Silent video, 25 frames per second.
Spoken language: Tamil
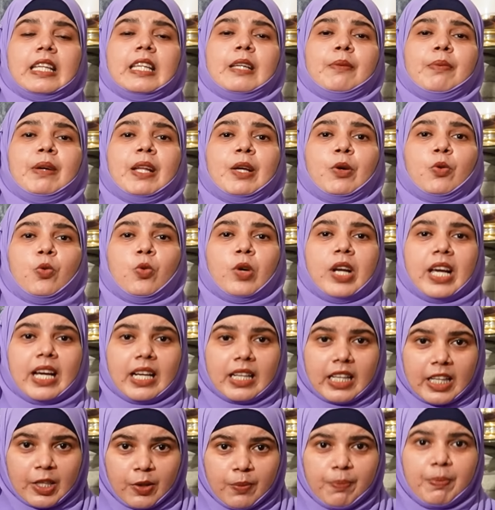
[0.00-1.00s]
இப்படி
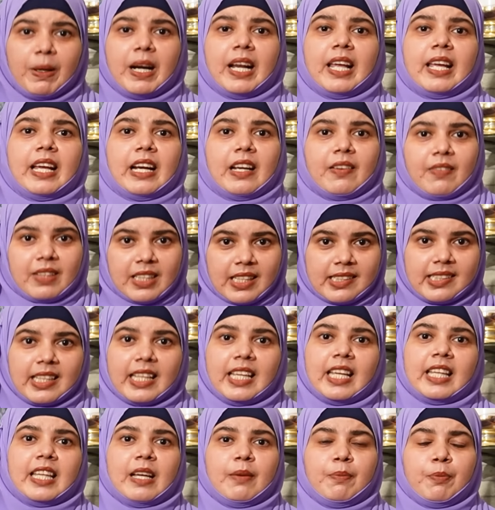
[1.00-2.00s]
ஊடகங்களும் பிழைகளை வந்து
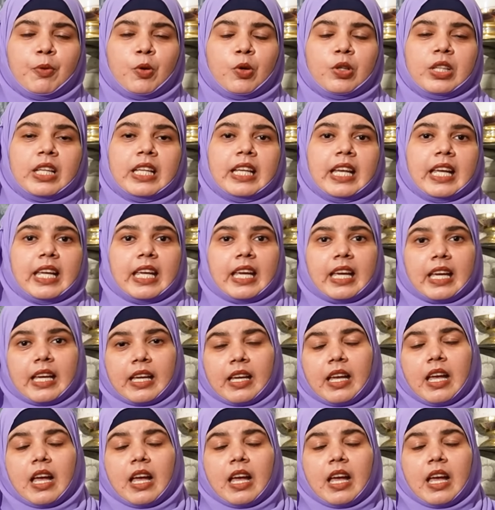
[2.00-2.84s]
செய்ய தான் போகுது இன்னைக்கு